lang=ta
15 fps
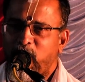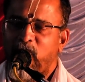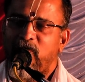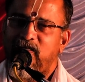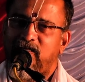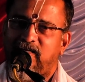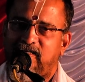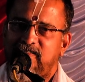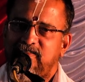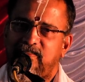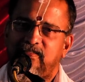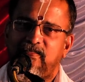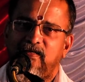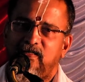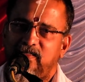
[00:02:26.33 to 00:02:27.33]
உங்களை
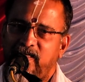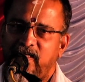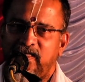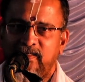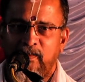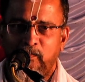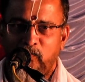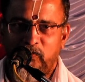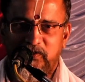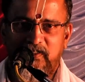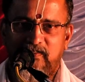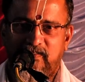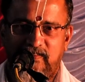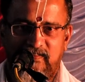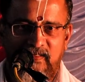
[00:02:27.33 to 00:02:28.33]
அடைஞ்சதுனாலேயே நான்
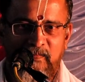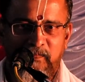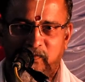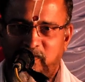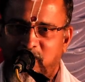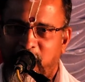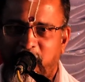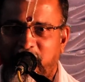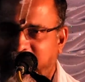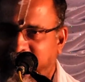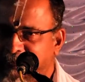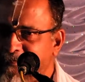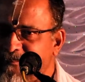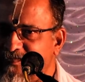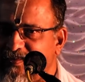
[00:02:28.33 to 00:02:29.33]
மோட்சத்துக்கு தான் போக போறேன்